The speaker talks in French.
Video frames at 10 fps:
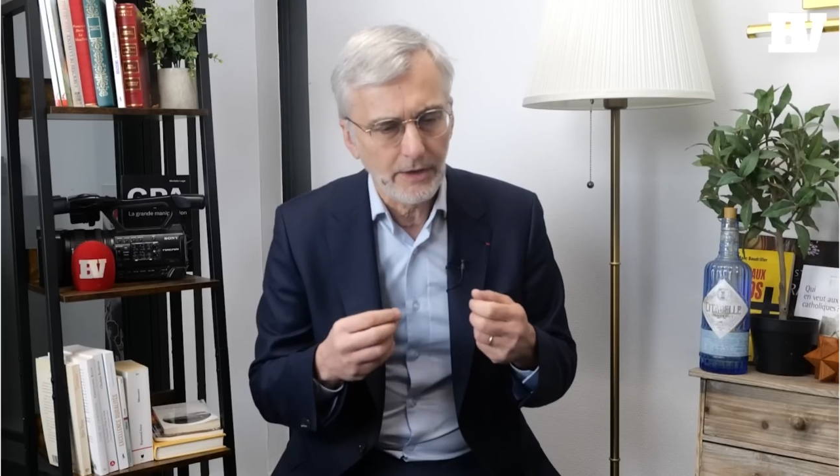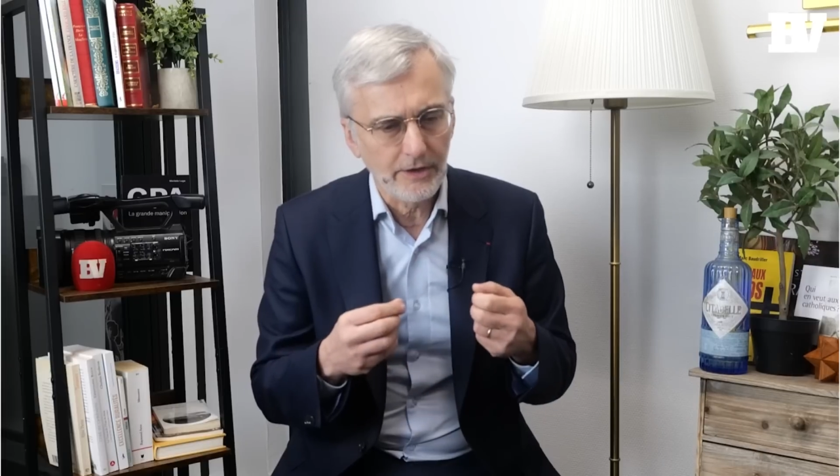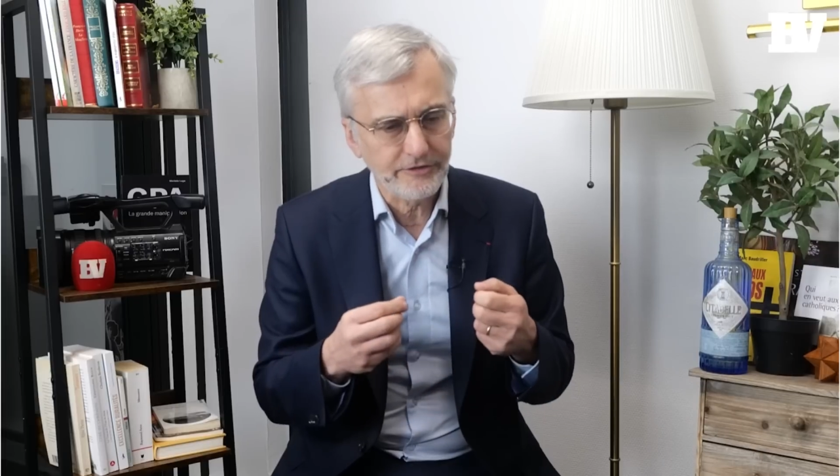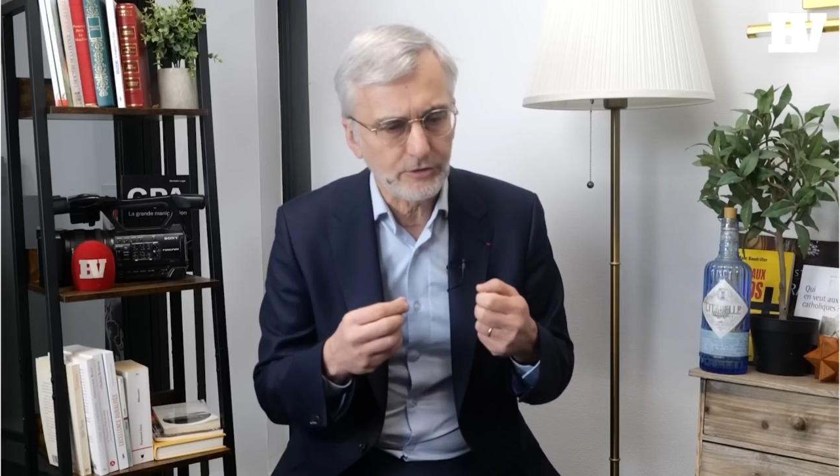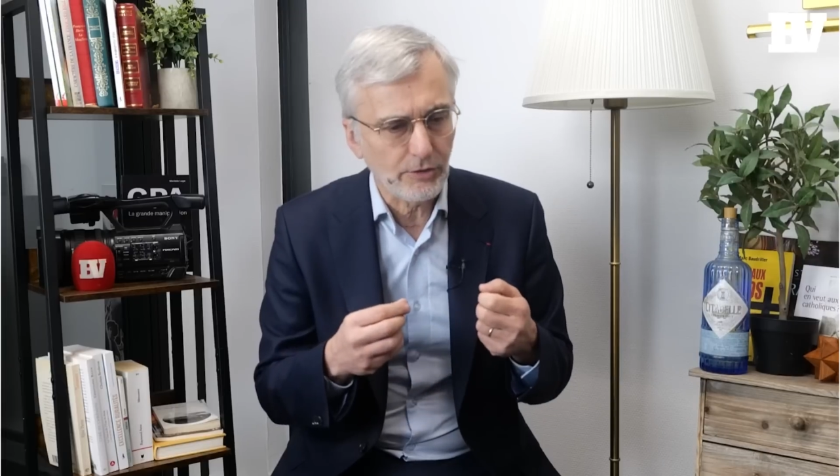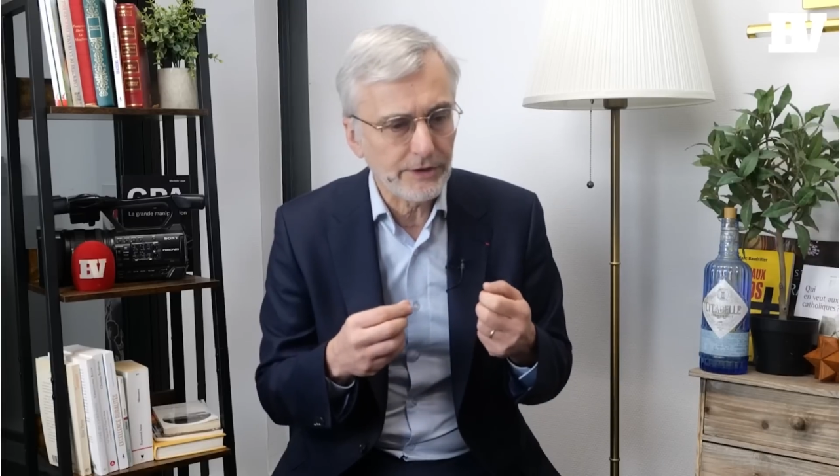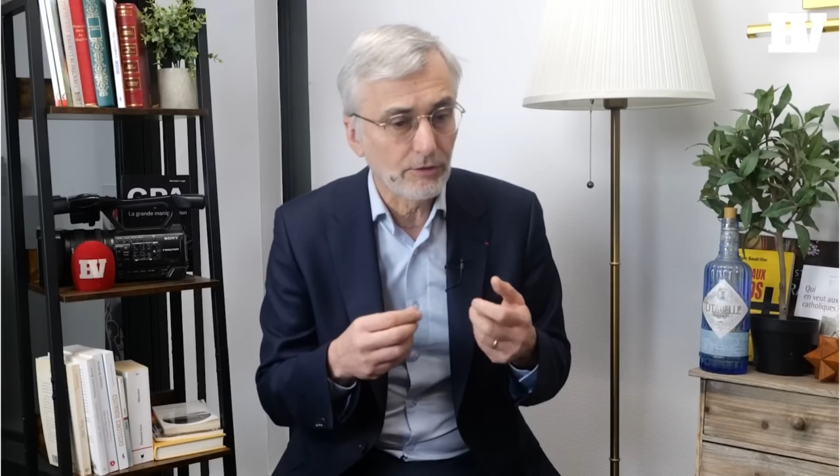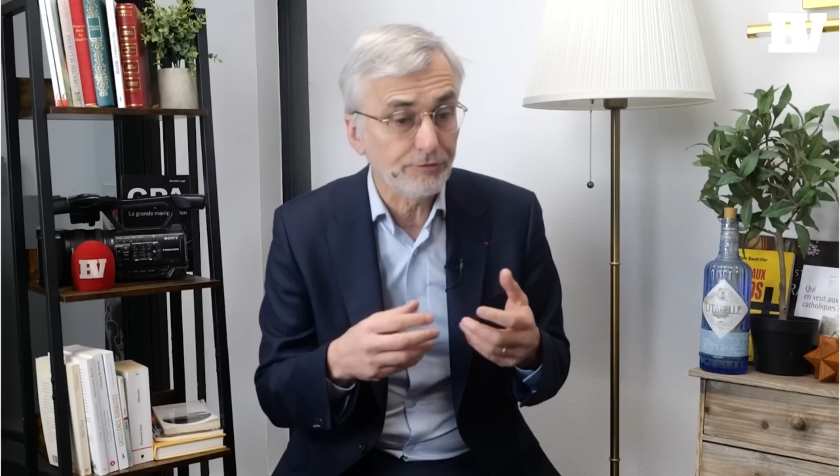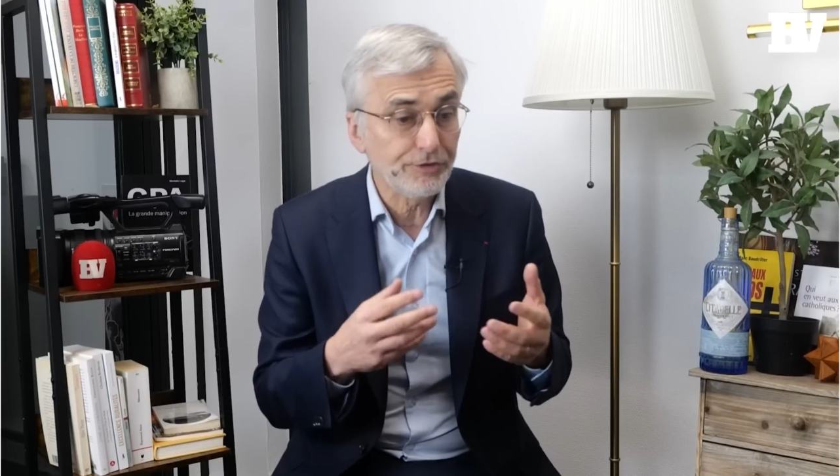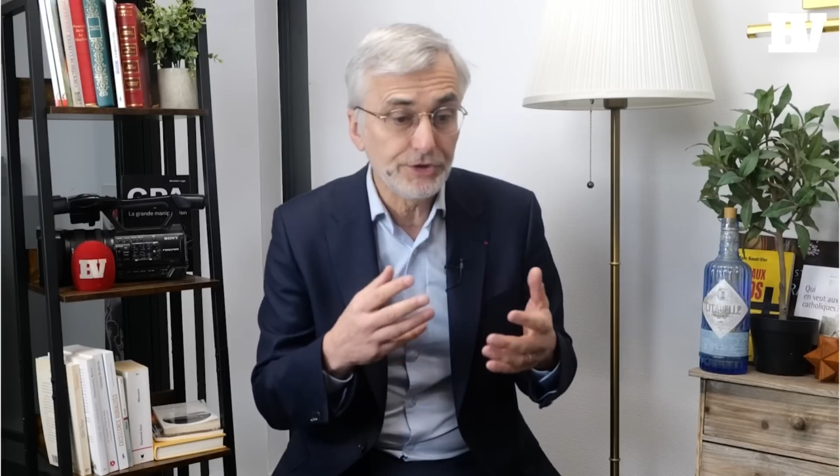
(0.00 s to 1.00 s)
Les citoyens
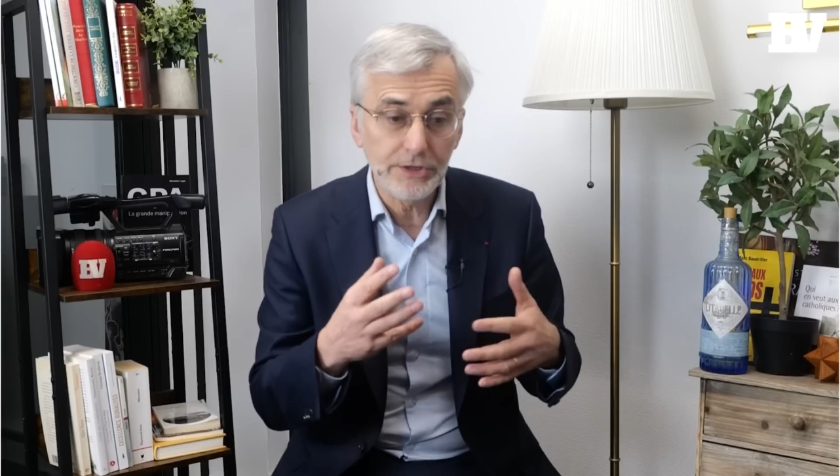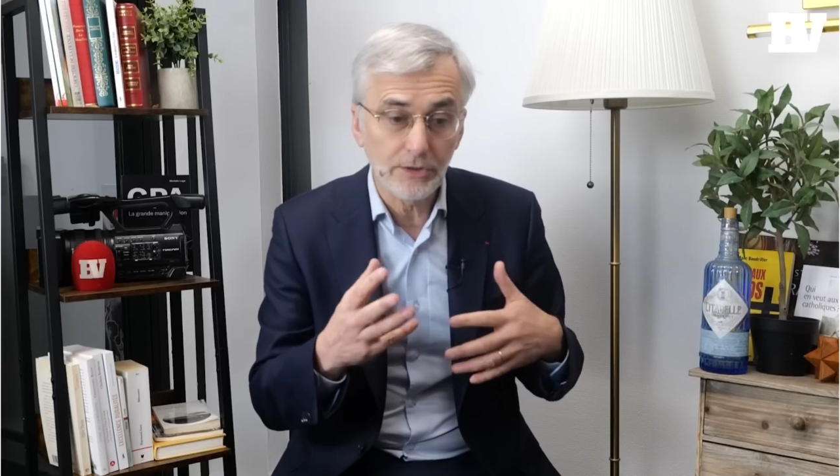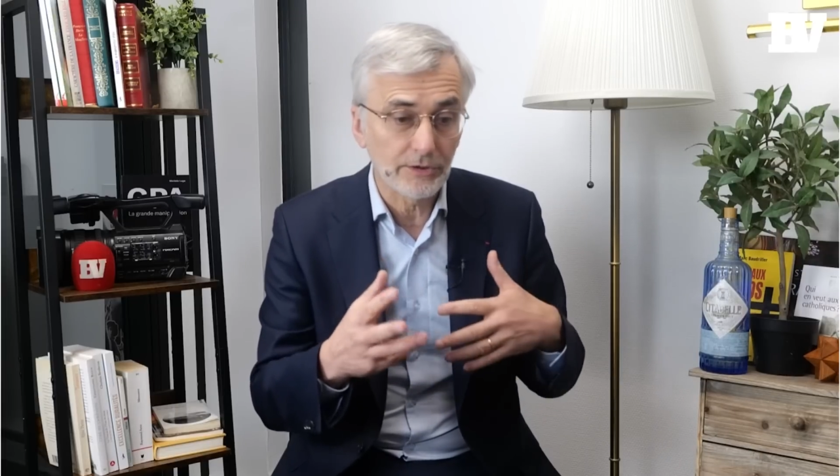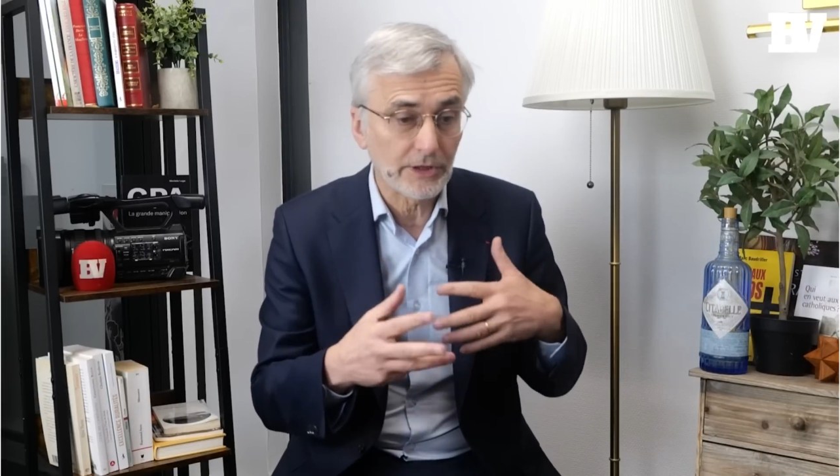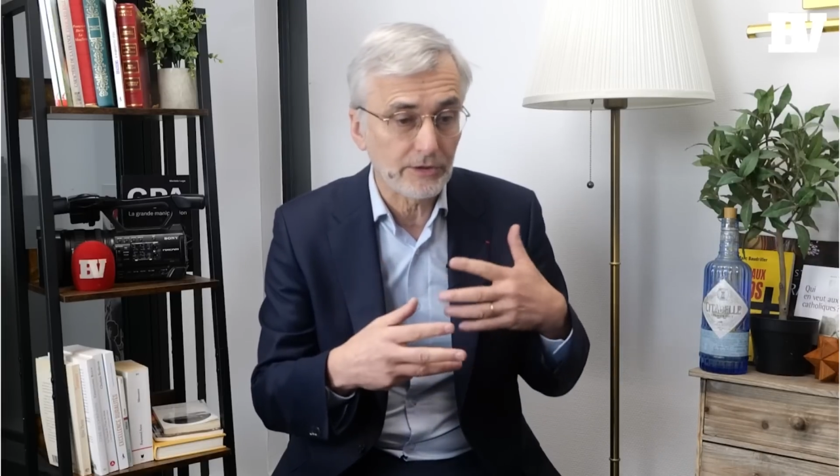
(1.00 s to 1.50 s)
ont fini en